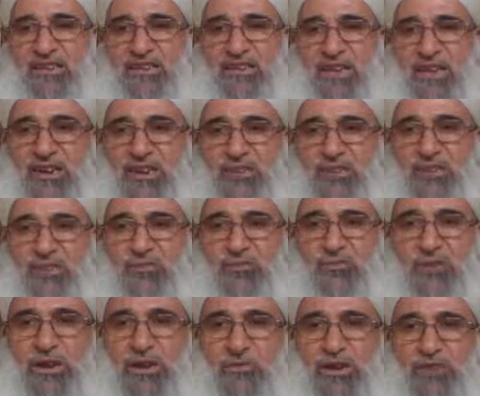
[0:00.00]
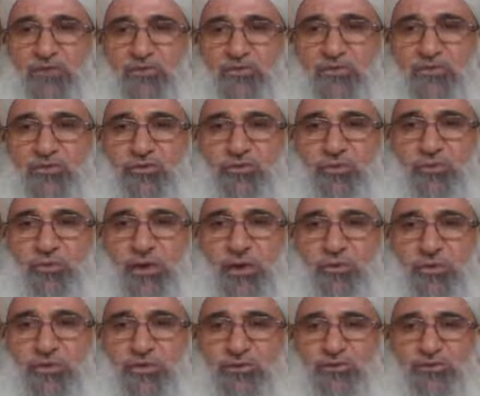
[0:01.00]
nikahı vel vat'u vel
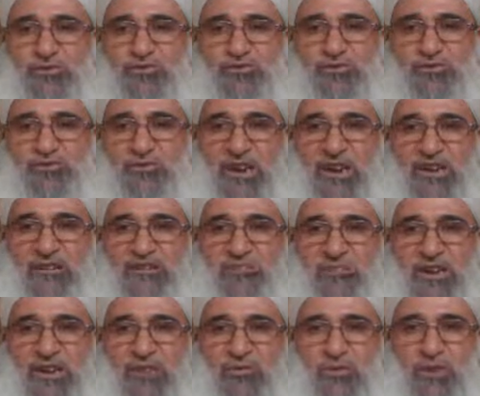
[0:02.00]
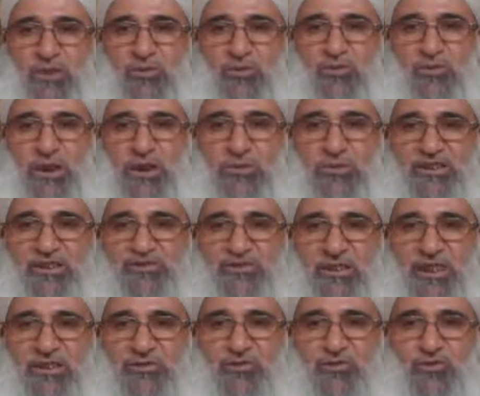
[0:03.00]
vat'u cima etmek vel vel
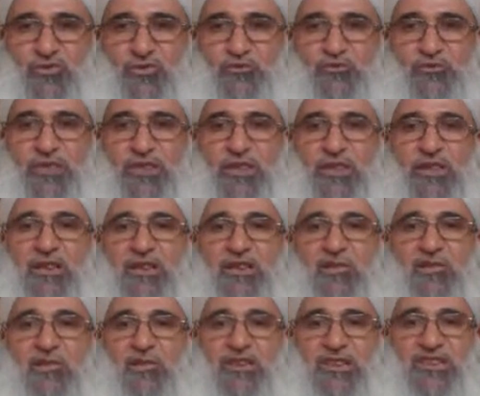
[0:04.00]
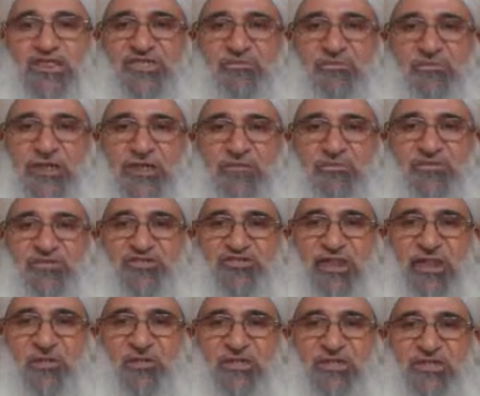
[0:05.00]
beşeretu oynaşmak bir
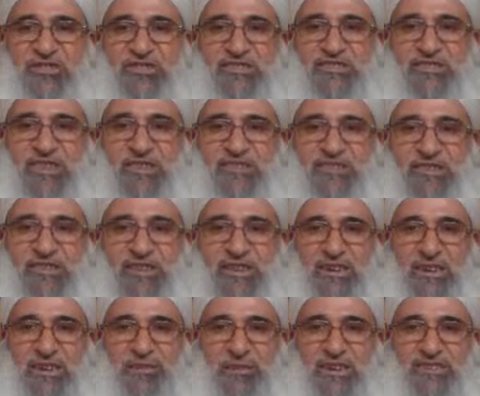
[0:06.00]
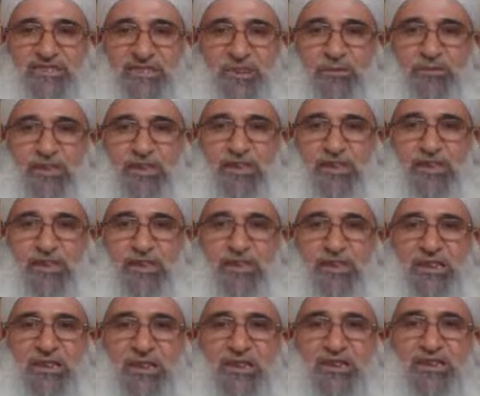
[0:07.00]
şehvetin şehvet ile ve
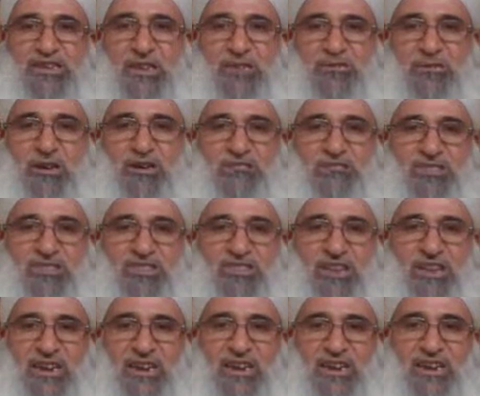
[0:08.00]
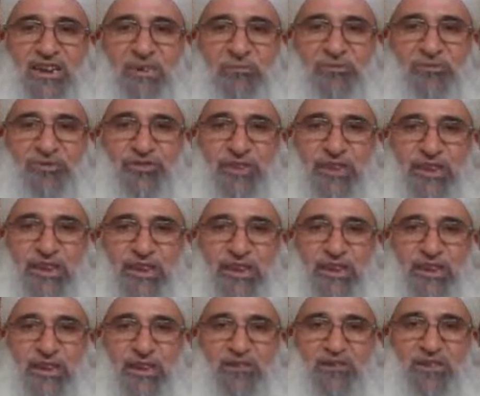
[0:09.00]
cemii tamamı zalike
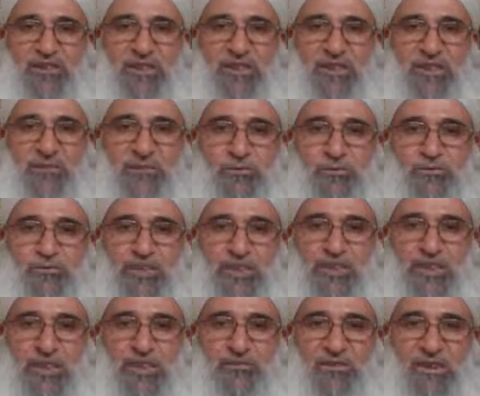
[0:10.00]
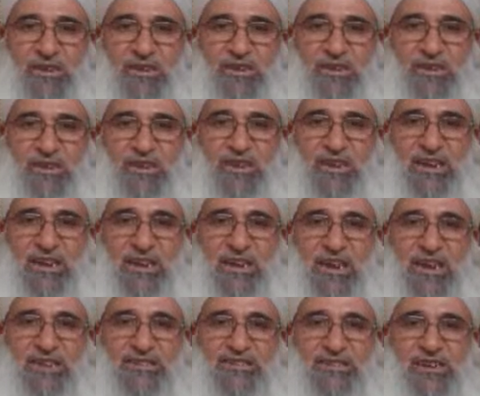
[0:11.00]
bunların el fidyetu fidye vardır illa
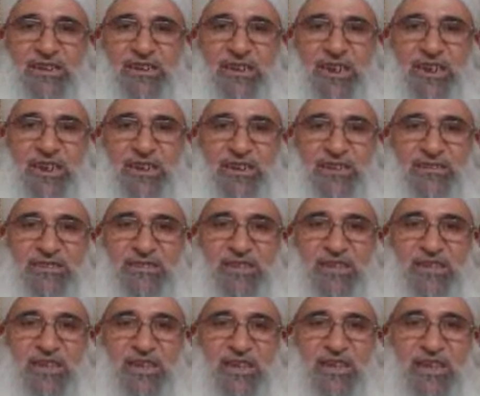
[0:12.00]
ancak akdi